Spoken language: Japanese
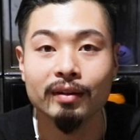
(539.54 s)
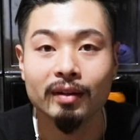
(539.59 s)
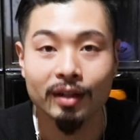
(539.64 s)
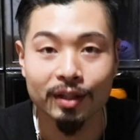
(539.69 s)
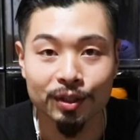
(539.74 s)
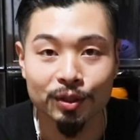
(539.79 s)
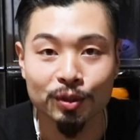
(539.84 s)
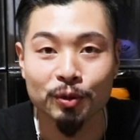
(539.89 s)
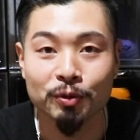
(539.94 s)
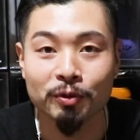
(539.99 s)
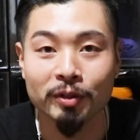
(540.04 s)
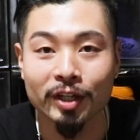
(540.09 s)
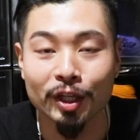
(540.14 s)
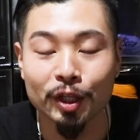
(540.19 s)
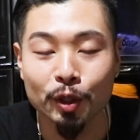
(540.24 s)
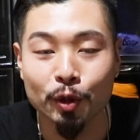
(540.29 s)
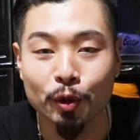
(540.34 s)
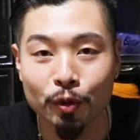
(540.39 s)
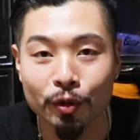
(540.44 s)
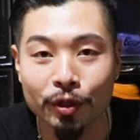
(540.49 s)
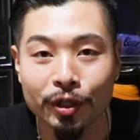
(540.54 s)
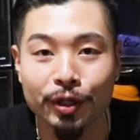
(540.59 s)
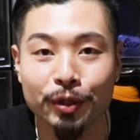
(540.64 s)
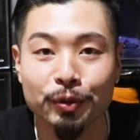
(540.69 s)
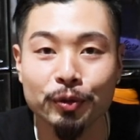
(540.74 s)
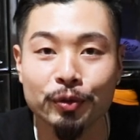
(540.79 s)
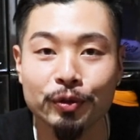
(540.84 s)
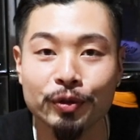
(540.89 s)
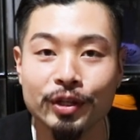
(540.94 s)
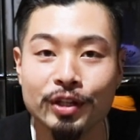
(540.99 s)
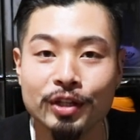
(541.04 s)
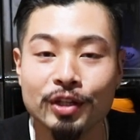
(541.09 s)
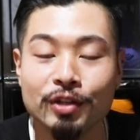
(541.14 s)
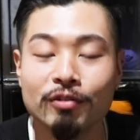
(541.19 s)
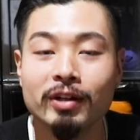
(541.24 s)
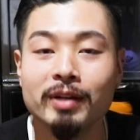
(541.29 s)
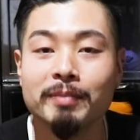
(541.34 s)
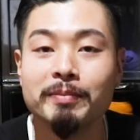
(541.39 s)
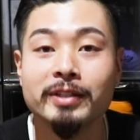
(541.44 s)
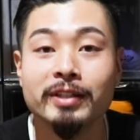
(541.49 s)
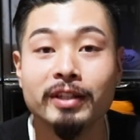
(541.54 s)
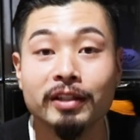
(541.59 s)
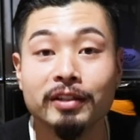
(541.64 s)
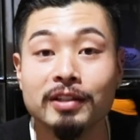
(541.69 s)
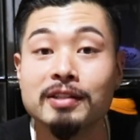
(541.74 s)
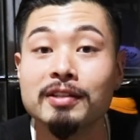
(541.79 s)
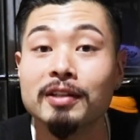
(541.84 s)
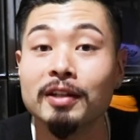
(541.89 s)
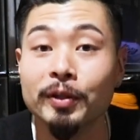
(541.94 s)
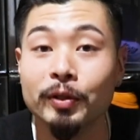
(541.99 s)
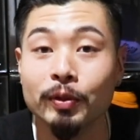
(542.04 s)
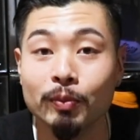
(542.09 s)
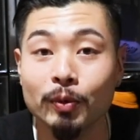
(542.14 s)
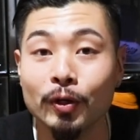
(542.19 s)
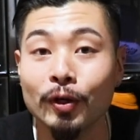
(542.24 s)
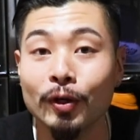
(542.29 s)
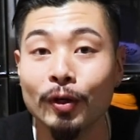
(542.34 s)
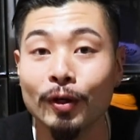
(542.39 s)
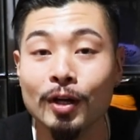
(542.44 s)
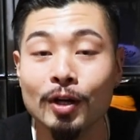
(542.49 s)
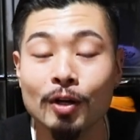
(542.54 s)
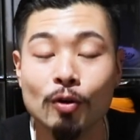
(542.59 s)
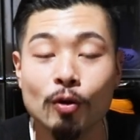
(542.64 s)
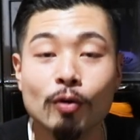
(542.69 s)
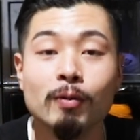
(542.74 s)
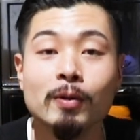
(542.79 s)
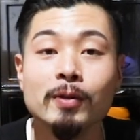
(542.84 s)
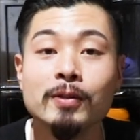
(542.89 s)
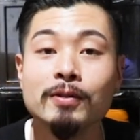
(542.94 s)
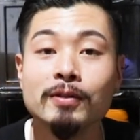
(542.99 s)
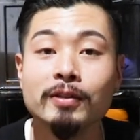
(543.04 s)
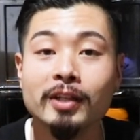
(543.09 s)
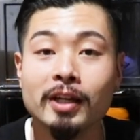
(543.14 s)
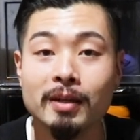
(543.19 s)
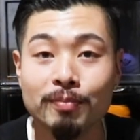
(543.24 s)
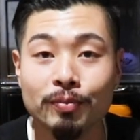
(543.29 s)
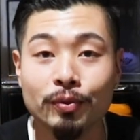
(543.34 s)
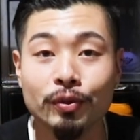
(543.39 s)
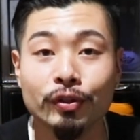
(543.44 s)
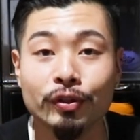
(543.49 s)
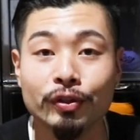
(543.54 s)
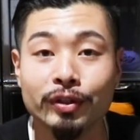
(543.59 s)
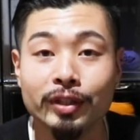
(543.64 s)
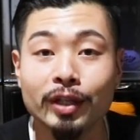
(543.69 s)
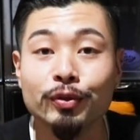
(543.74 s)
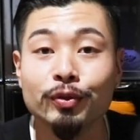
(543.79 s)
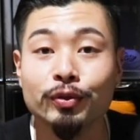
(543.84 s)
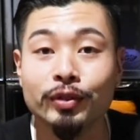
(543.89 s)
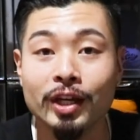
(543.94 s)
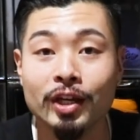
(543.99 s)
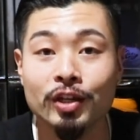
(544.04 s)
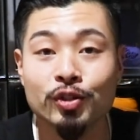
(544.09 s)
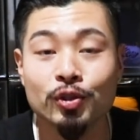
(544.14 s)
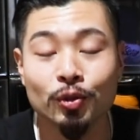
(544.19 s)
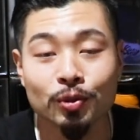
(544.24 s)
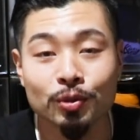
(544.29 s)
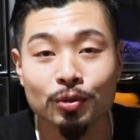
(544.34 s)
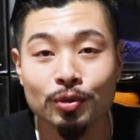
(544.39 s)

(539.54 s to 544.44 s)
はい、というわけで今回のクリーニングワイプスなんですけれども、個包装タイプなのでちょっ